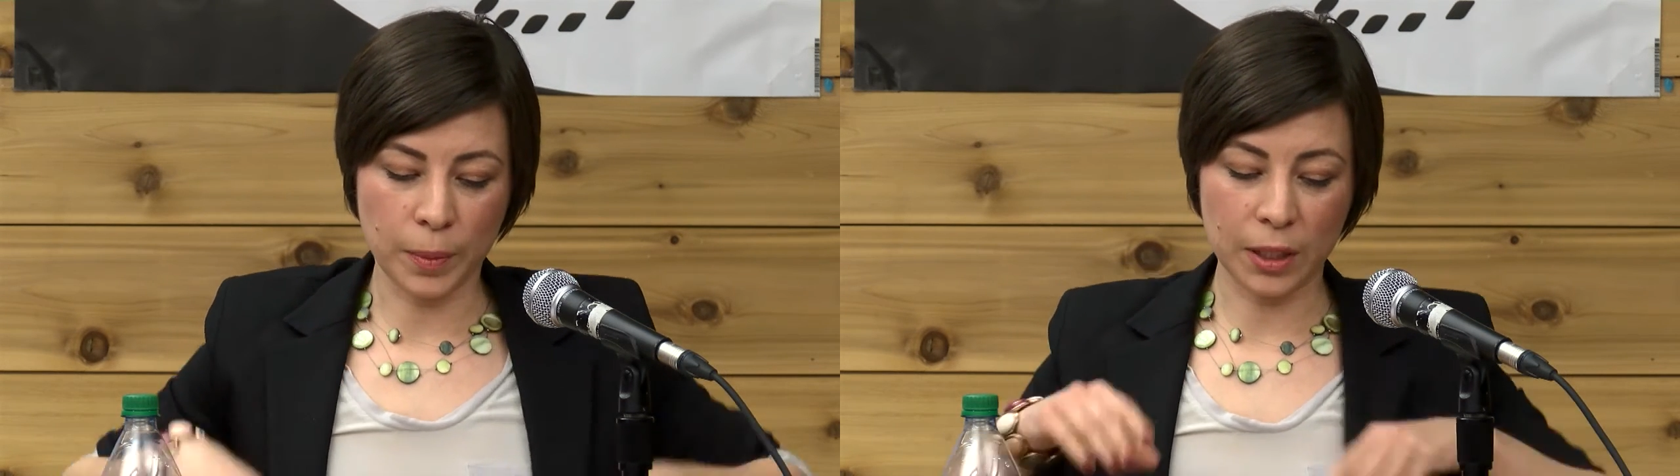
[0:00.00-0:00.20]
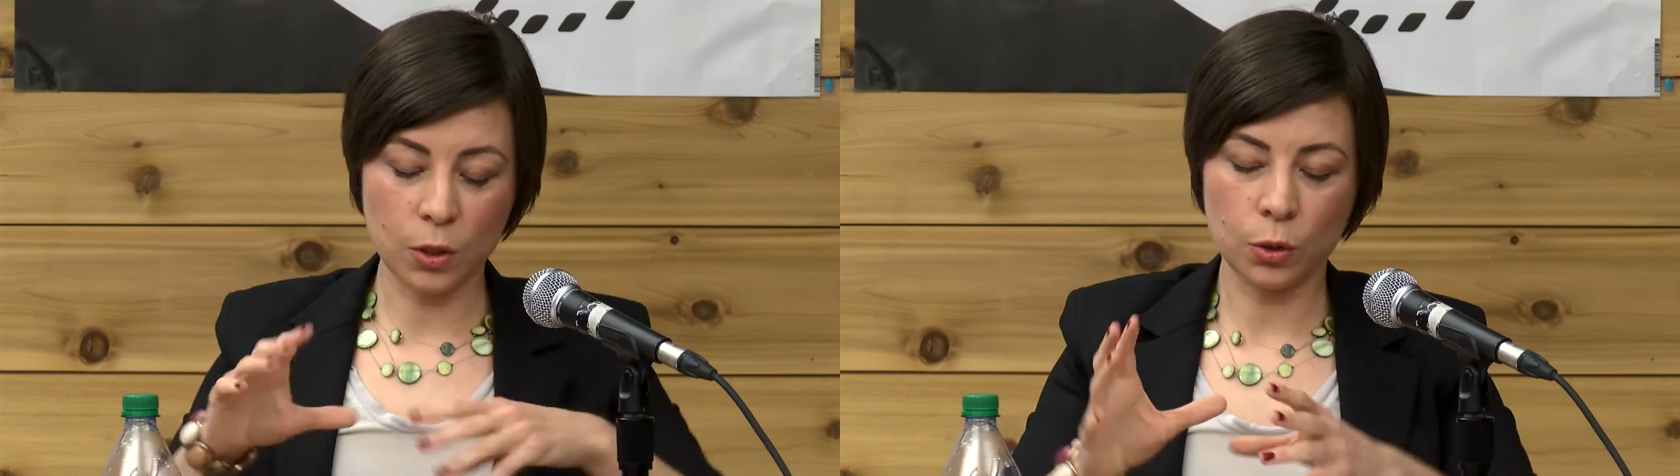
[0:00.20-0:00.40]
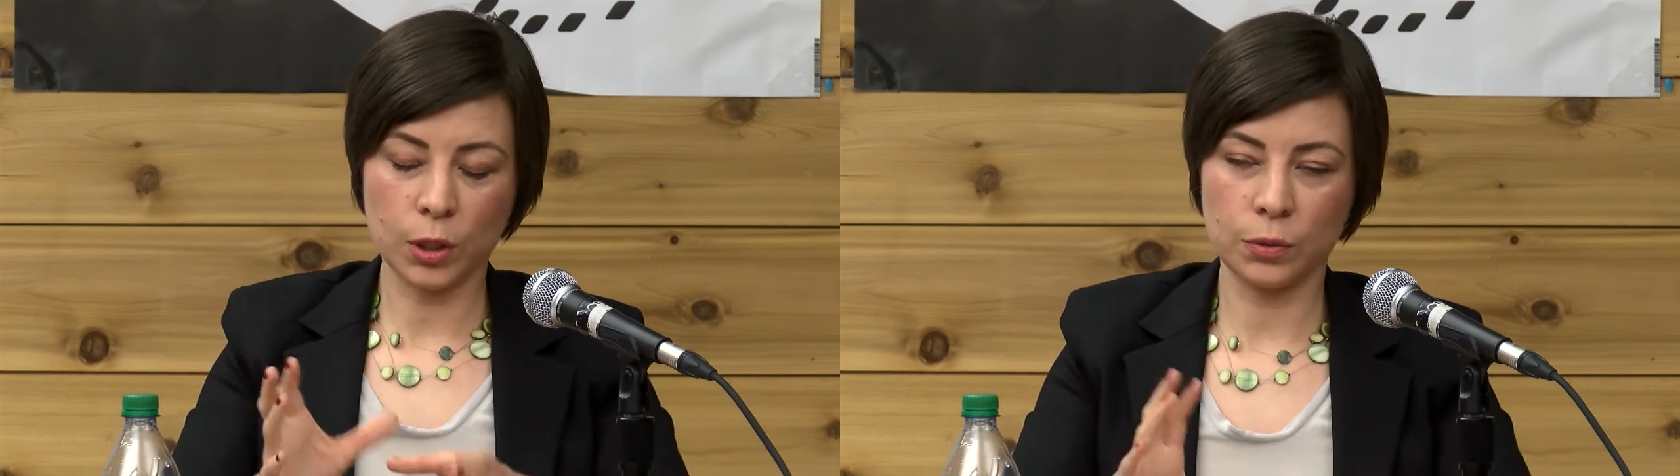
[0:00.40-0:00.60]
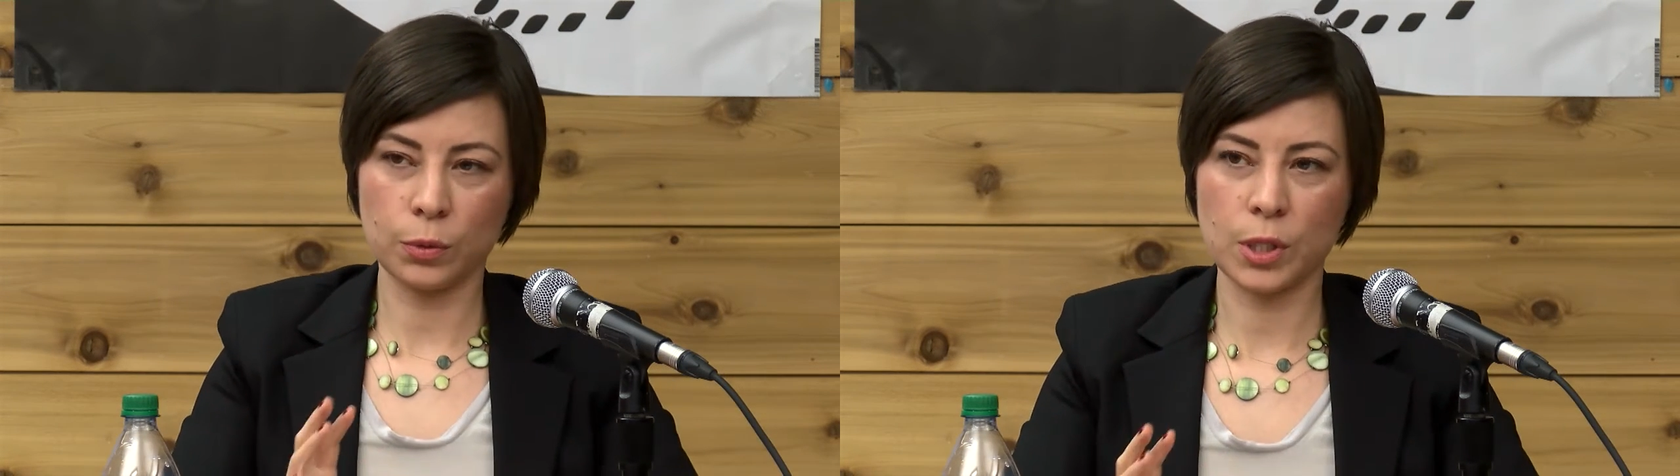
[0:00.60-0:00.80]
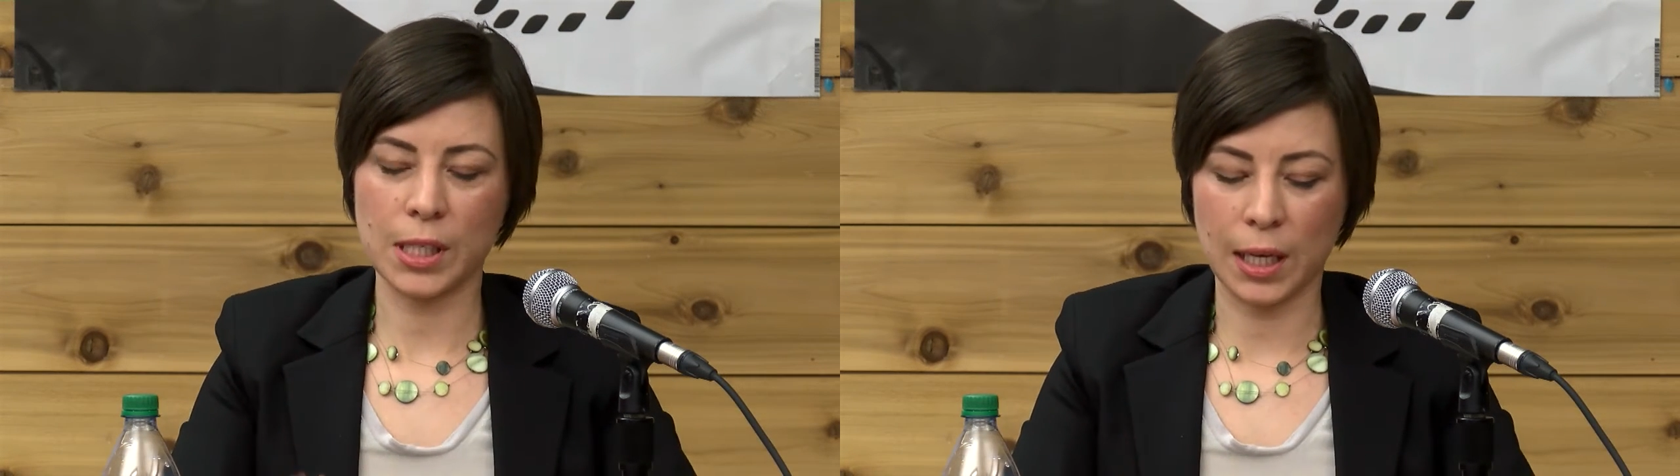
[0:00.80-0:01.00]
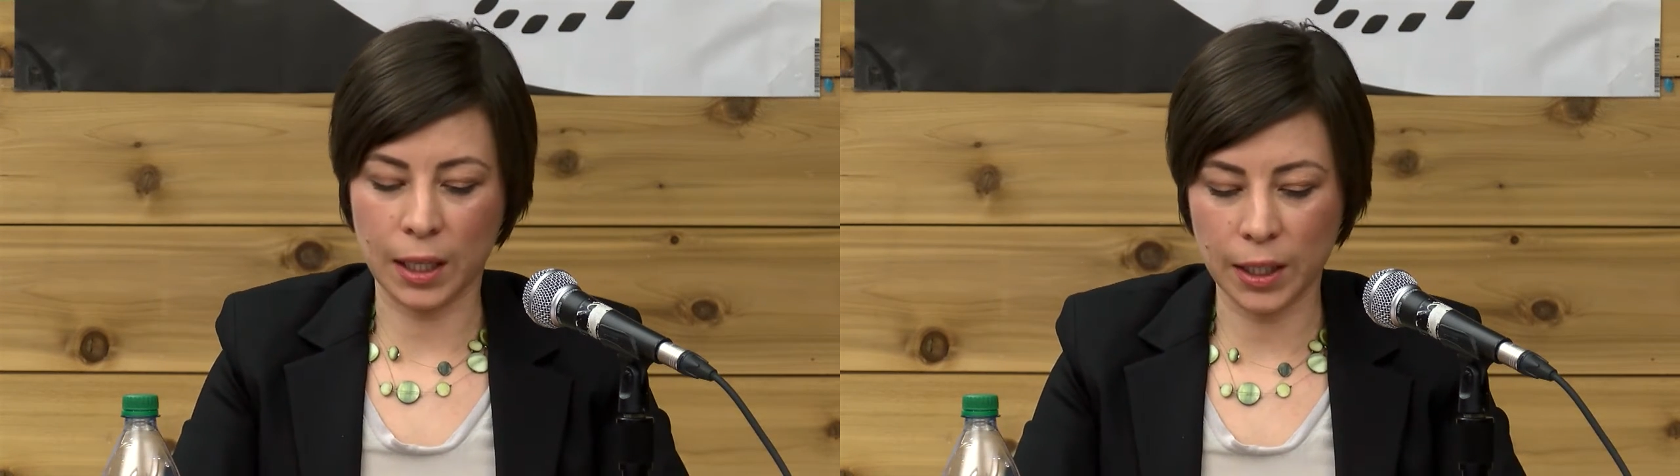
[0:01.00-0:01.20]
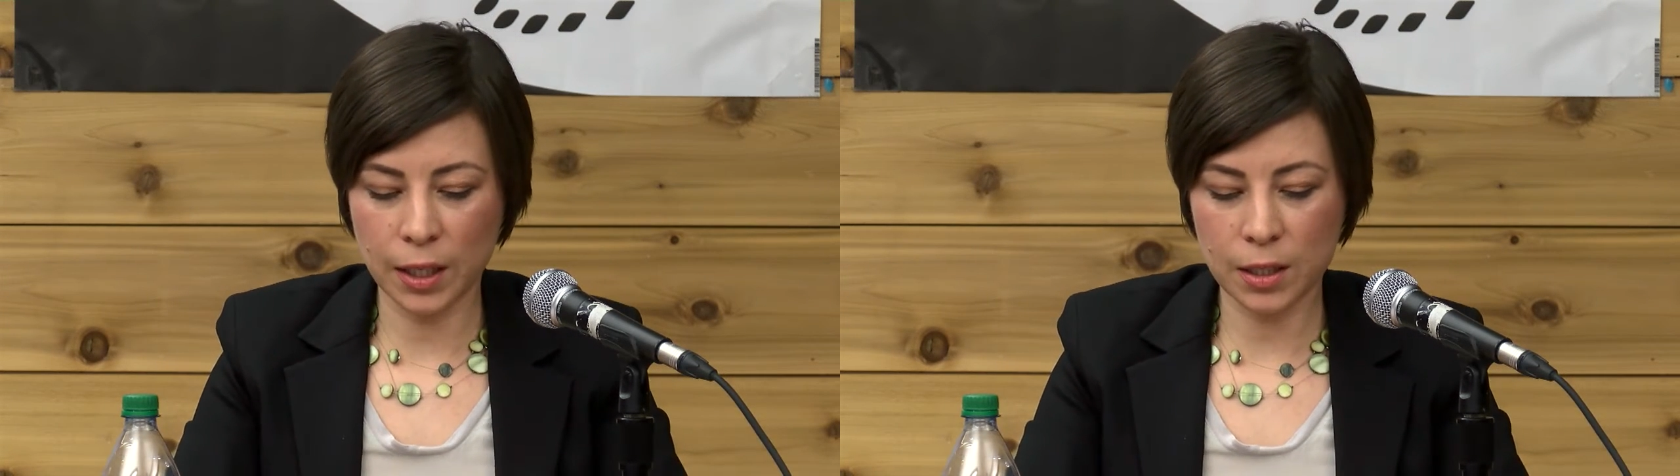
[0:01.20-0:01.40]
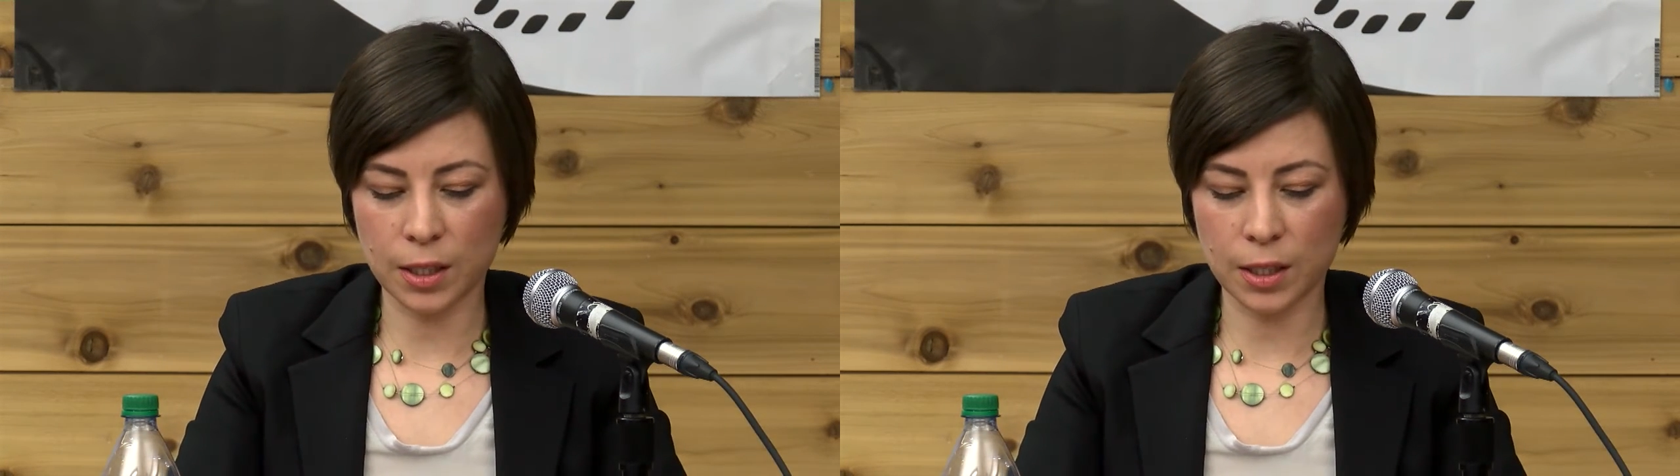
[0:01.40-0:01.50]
maintenant au niveau salarial,